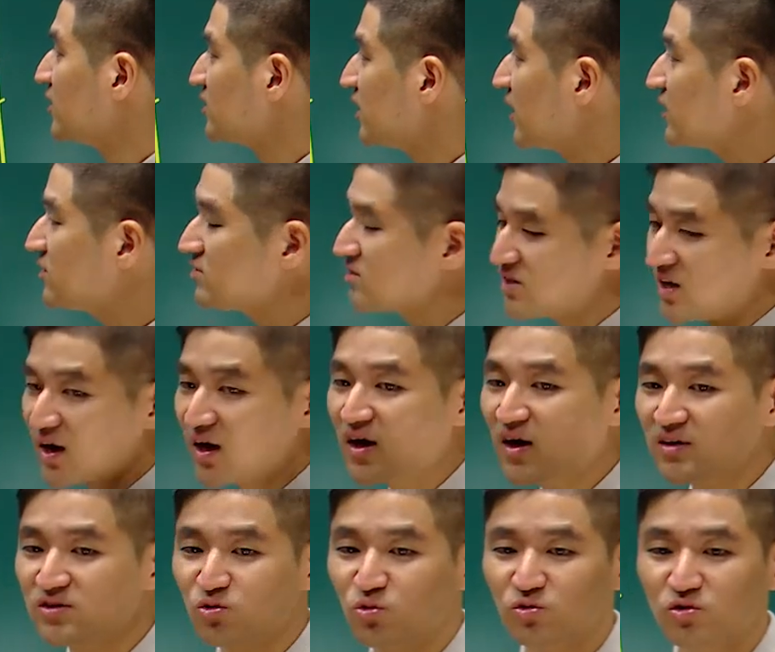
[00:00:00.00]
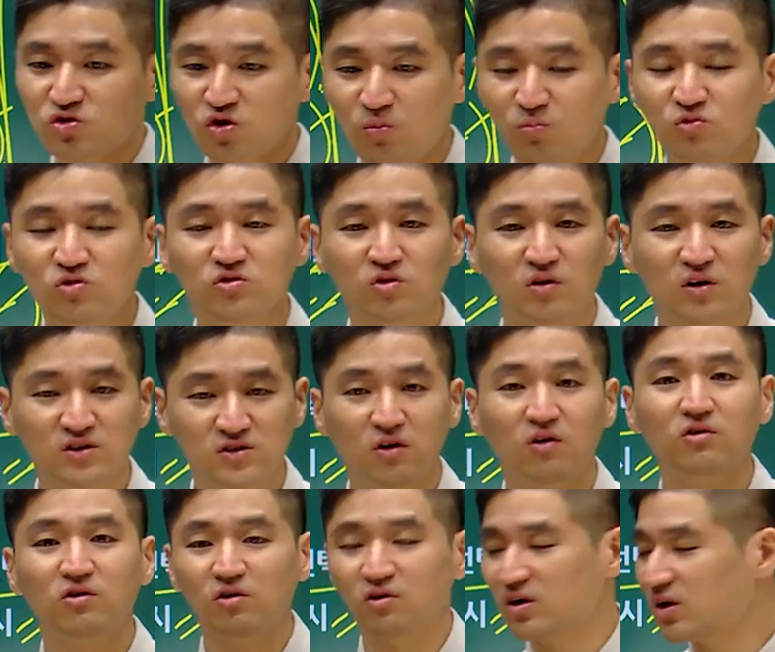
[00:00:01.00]
따라서 제가 가지고 있는 전문성과
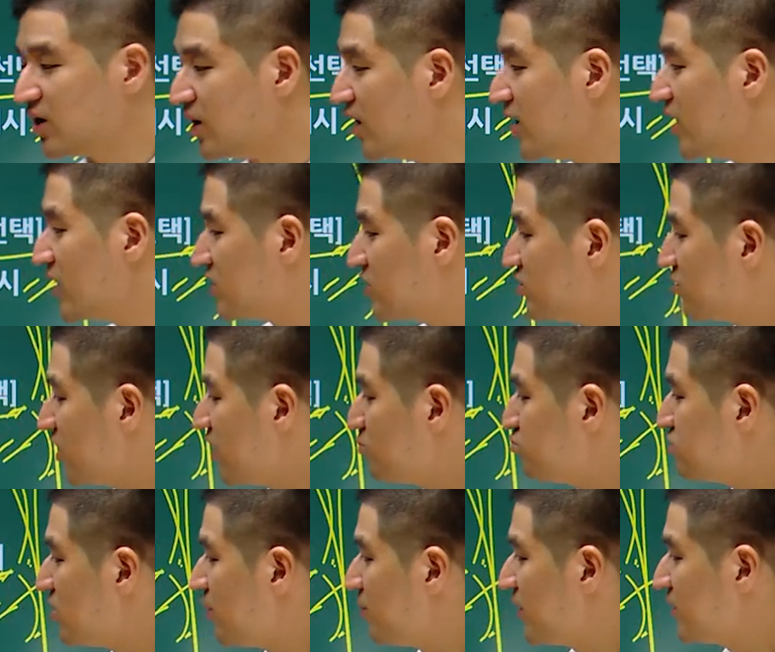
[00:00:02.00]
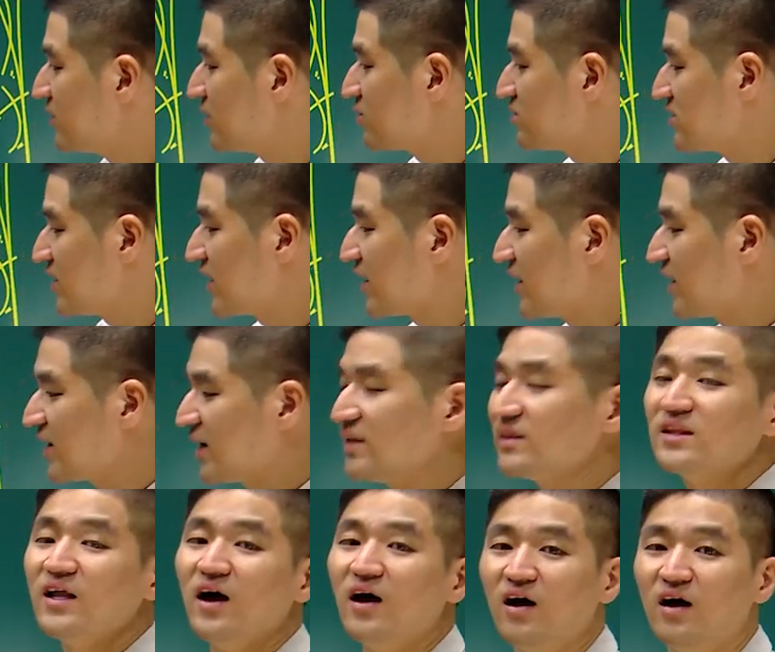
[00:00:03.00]
성격이 그거에 부합한다고
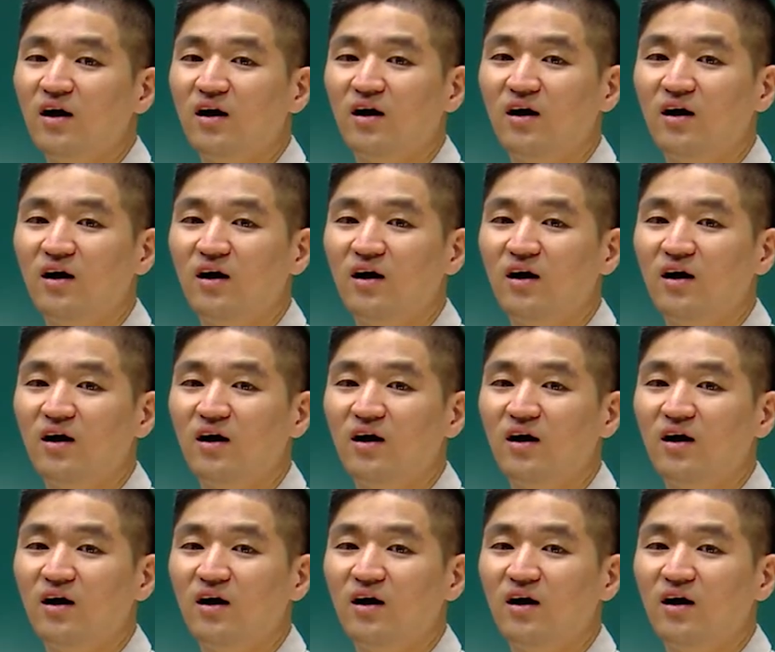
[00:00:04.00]
생각한다.